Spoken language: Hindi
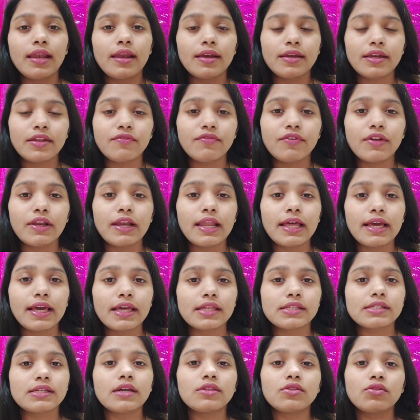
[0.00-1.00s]
टिफ़िन लेके
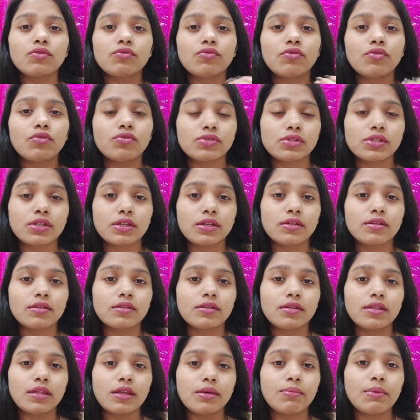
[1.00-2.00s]
जा तो वो
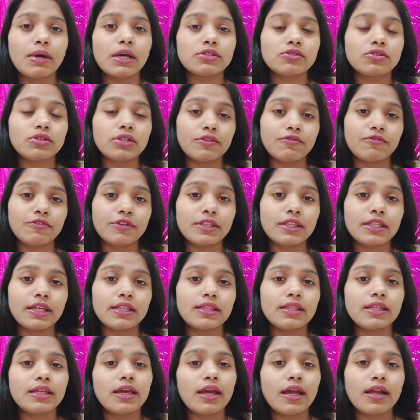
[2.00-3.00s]
उसकी माँ जो टिफ़िन
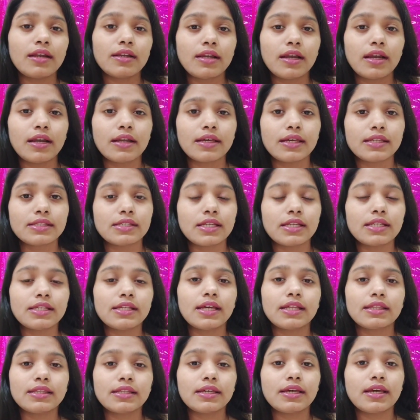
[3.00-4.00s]
देती है लड़की चली
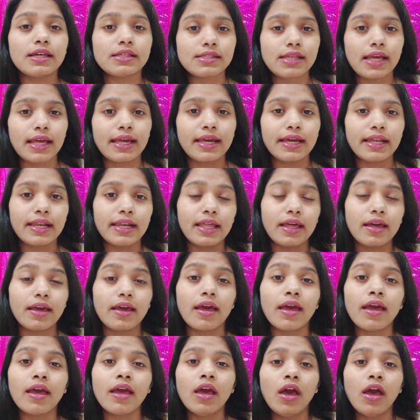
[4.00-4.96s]
जाती है साइकिल लेके